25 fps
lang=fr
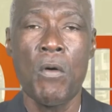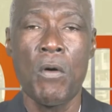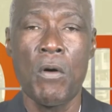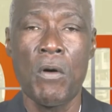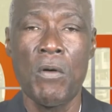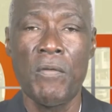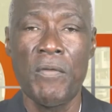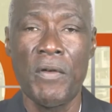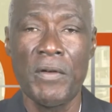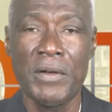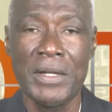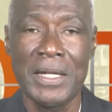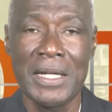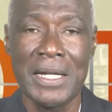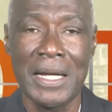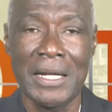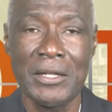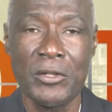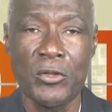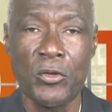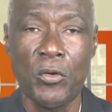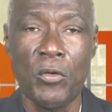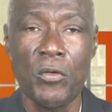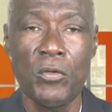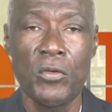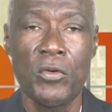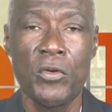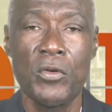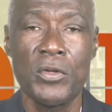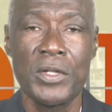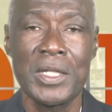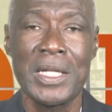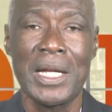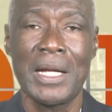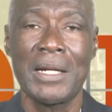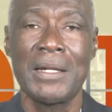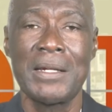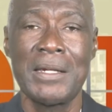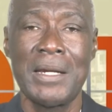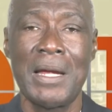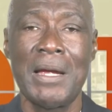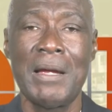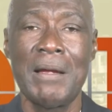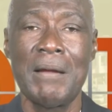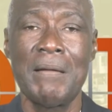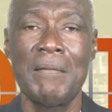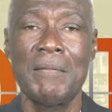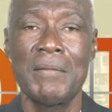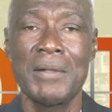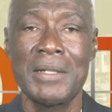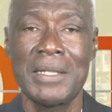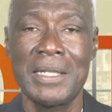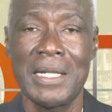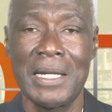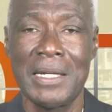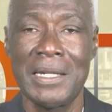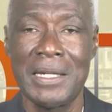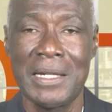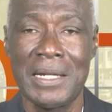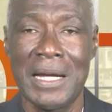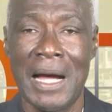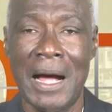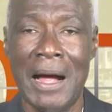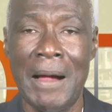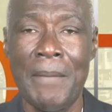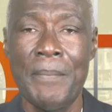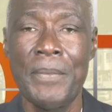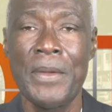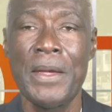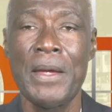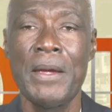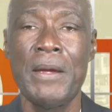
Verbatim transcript: revendications de certains syndicats